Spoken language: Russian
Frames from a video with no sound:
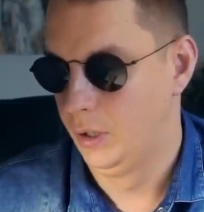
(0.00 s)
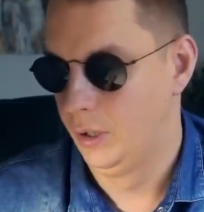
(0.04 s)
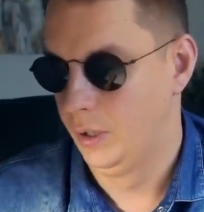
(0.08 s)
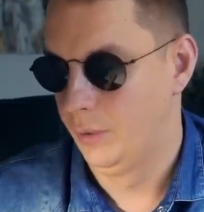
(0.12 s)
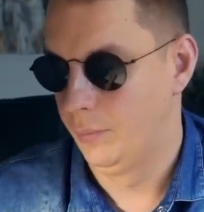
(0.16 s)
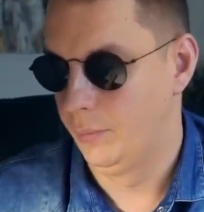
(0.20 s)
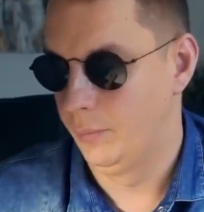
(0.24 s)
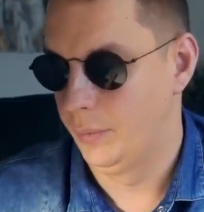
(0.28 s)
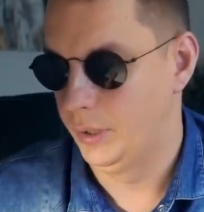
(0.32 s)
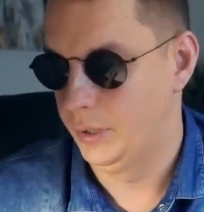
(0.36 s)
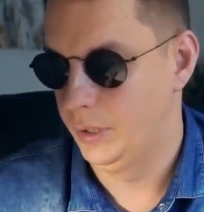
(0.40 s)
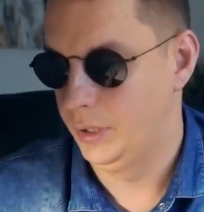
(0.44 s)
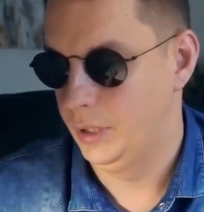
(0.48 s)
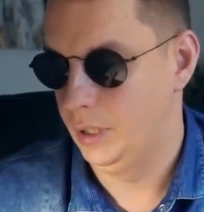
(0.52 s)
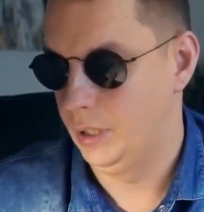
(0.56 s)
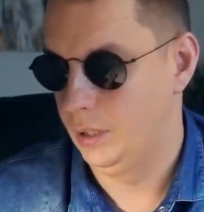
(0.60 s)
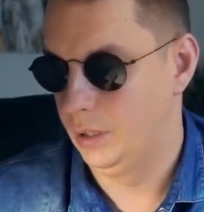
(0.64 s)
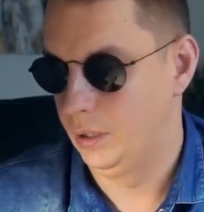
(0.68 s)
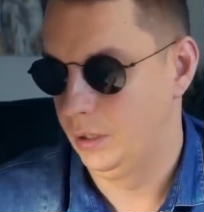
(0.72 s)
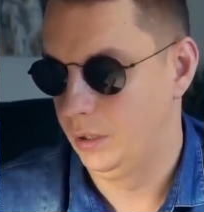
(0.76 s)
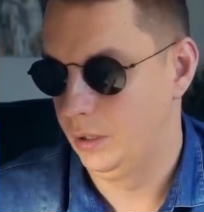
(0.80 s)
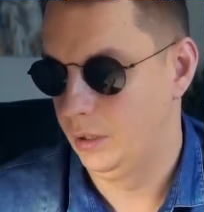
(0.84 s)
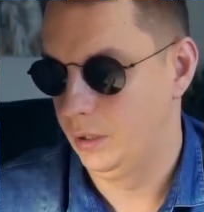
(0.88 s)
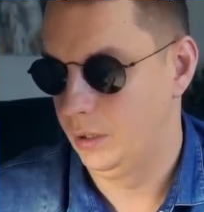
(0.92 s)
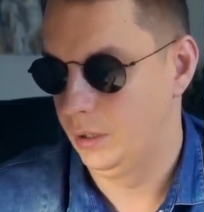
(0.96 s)

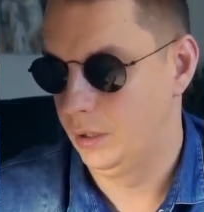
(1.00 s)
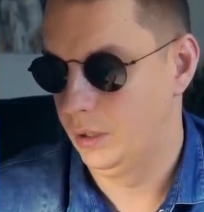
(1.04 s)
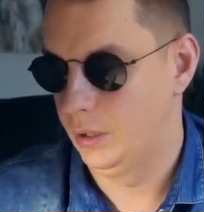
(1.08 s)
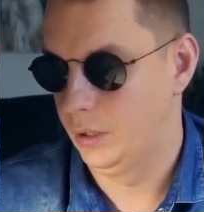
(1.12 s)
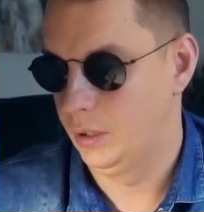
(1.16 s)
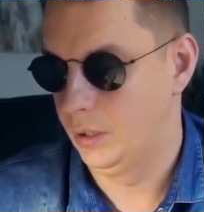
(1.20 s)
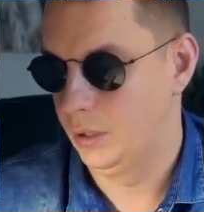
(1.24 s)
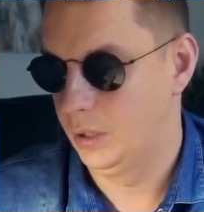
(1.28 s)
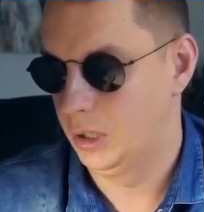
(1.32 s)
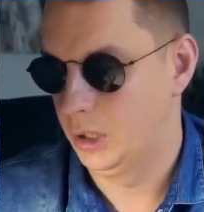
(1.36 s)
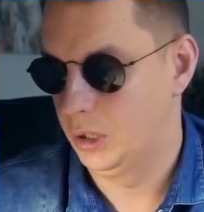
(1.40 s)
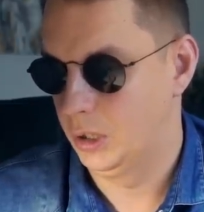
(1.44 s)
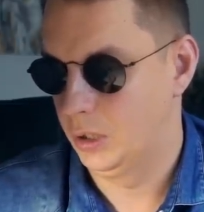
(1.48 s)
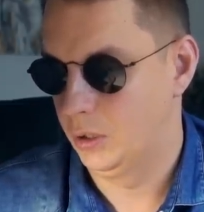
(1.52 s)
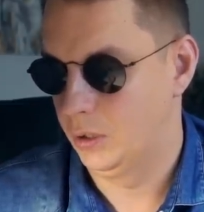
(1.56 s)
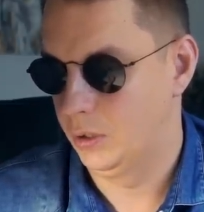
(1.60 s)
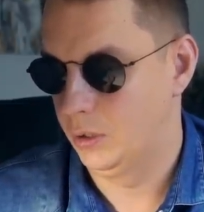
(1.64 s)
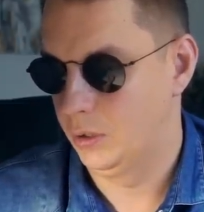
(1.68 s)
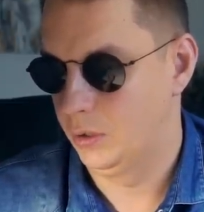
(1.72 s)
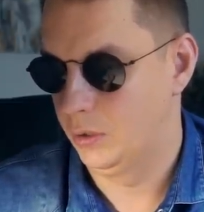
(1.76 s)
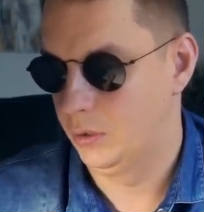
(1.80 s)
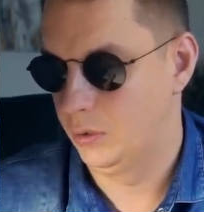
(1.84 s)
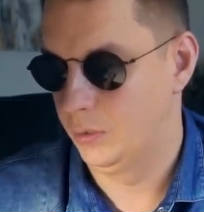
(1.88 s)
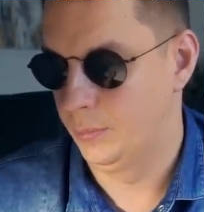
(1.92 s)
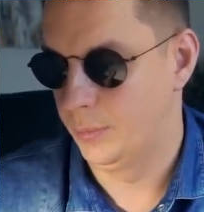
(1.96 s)
Модель
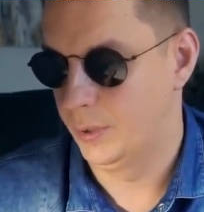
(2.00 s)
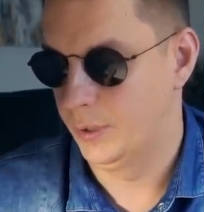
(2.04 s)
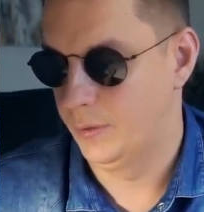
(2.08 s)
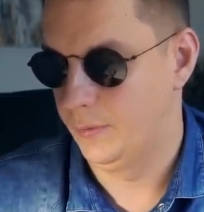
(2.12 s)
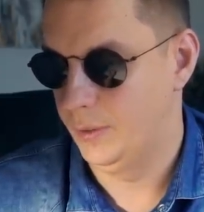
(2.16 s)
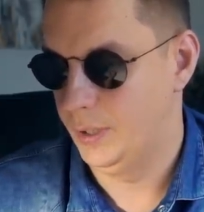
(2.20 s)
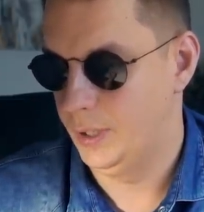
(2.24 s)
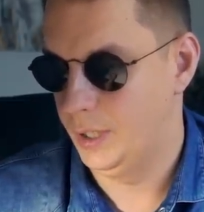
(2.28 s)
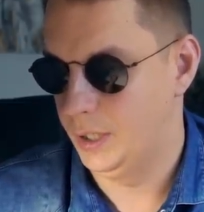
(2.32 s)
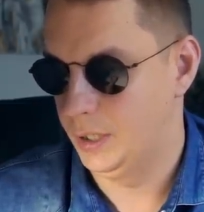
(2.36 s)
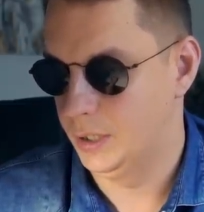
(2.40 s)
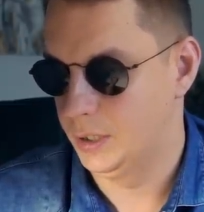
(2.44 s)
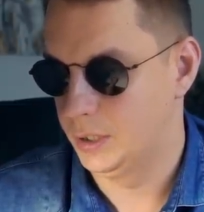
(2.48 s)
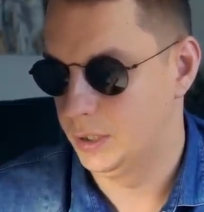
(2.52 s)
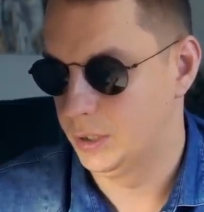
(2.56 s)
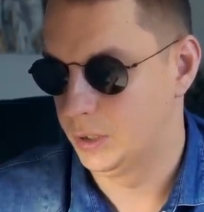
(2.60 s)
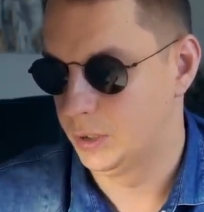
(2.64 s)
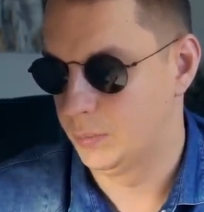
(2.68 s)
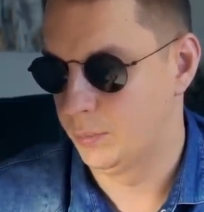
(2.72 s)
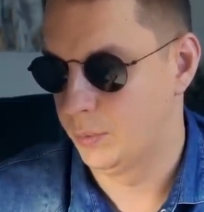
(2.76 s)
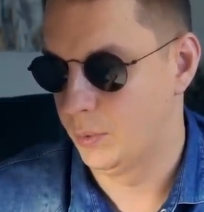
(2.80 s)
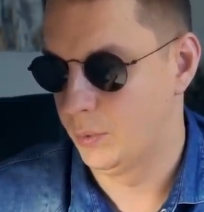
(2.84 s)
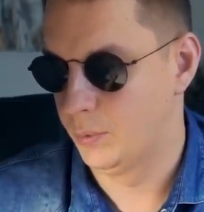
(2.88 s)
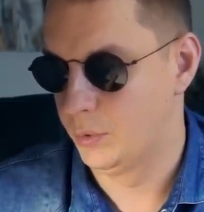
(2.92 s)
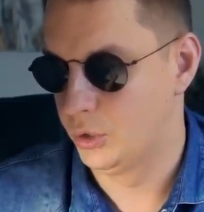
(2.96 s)
управляется с
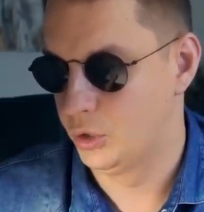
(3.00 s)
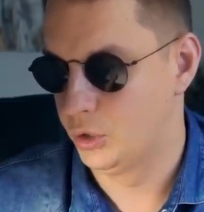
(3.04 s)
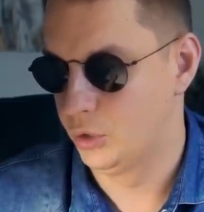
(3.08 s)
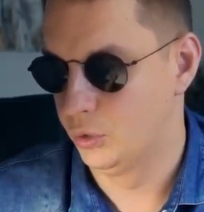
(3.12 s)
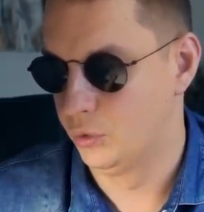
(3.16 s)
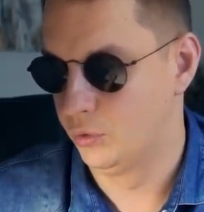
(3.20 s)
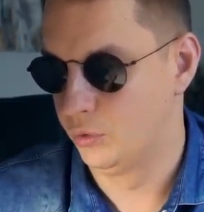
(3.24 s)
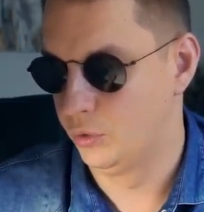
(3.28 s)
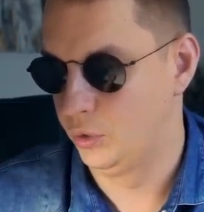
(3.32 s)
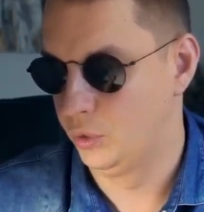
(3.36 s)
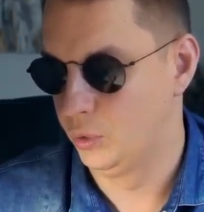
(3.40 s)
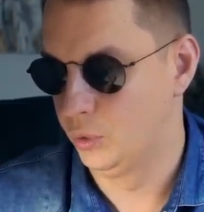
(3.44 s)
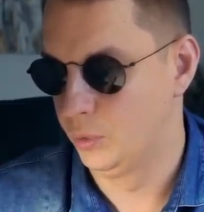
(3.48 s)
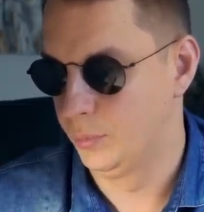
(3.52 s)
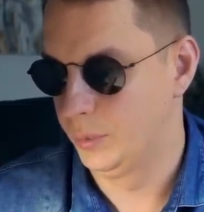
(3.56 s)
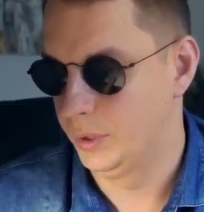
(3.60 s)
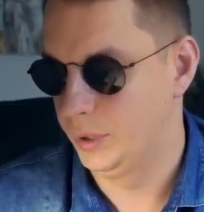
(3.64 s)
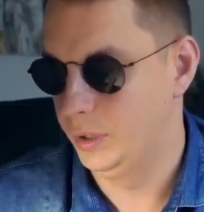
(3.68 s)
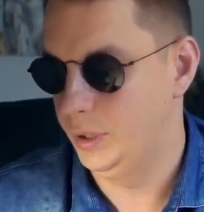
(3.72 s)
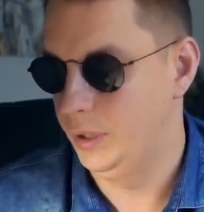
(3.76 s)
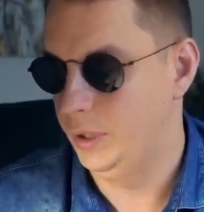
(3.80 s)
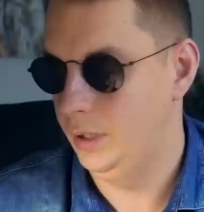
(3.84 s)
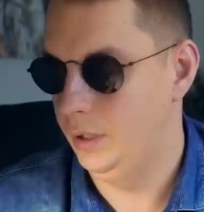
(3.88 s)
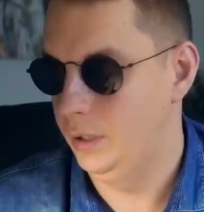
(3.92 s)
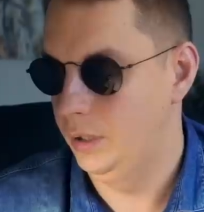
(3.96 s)
помощью
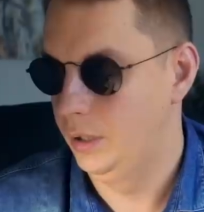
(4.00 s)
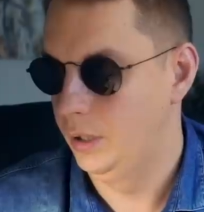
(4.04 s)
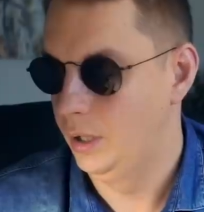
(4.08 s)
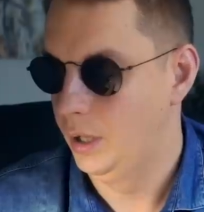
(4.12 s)
ViewModelь.